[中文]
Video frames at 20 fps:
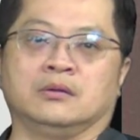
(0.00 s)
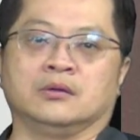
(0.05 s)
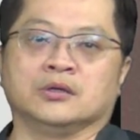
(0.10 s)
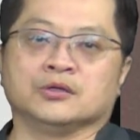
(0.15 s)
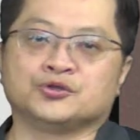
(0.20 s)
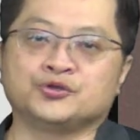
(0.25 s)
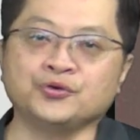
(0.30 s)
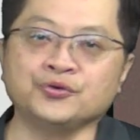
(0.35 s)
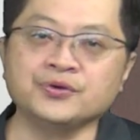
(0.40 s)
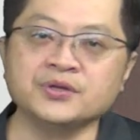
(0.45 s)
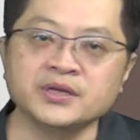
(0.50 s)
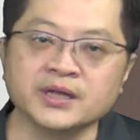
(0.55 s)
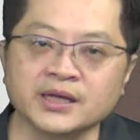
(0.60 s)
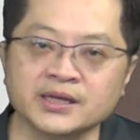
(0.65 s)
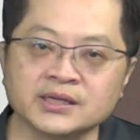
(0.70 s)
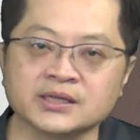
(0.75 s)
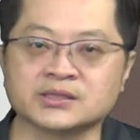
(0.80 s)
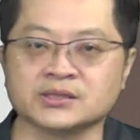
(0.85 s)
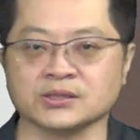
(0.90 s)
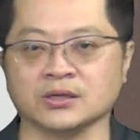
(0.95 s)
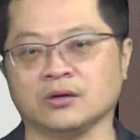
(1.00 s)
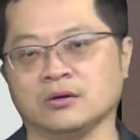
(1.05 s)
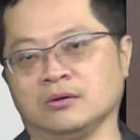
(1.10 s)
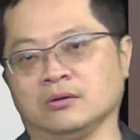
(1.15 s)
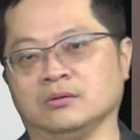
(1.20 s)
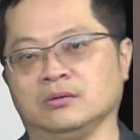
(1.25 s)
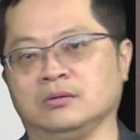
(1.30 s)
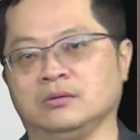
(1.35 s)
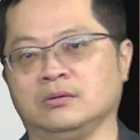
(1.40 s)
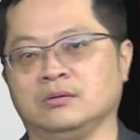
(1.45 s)
去年的时
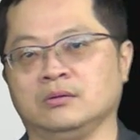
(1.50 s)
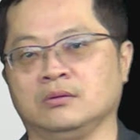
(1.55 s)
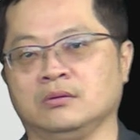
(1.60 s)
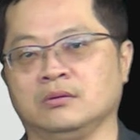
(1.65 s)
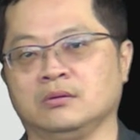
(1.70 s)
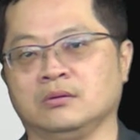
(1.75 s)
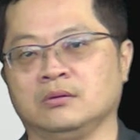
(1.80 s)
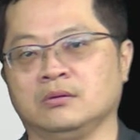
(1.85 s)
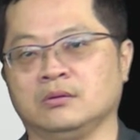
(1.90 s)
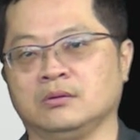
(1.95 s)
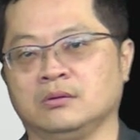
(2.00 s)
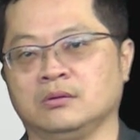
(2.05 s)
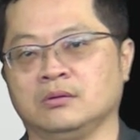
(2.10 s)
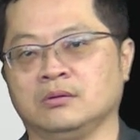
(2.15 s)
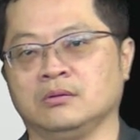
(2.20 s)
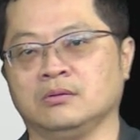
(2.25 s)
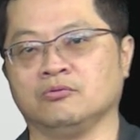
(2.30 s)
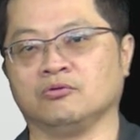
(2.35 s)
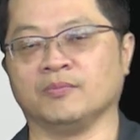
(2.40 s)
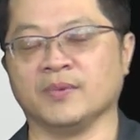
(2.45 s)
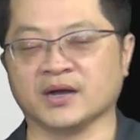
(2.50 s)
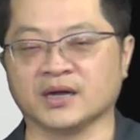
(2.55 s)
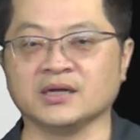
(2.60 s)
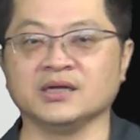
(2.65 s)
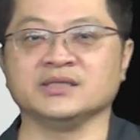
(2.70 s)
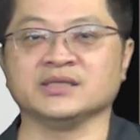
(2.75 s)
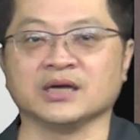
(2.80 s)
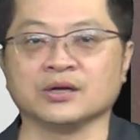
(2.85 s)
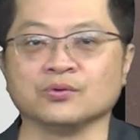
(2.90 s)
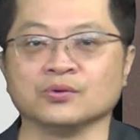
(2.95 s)
候，我们还跟
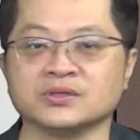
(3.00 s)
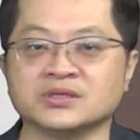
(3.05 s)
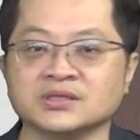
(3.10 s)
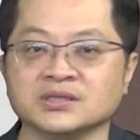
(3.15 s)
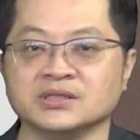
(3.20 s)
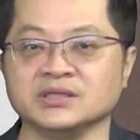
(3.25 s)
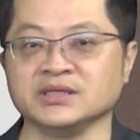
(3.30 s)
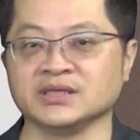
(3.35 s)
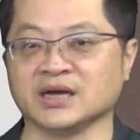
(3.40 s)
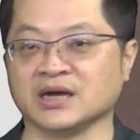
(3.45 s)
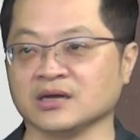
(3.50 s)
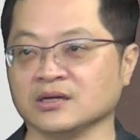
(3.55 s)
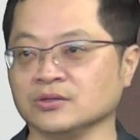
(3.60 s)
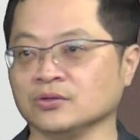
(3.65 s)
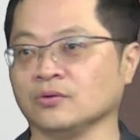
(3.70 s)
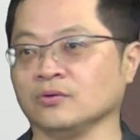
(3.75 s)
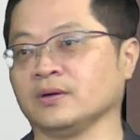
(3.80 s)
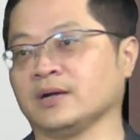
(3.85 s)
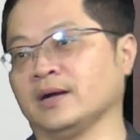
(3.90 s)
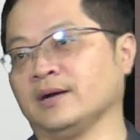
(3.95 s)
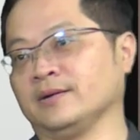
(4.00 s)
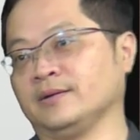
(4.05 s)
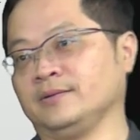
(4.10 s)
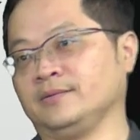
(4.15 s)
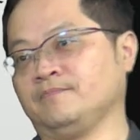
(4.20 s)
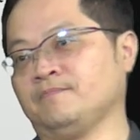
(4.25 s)
你讲过世纪钢跟东钢哎，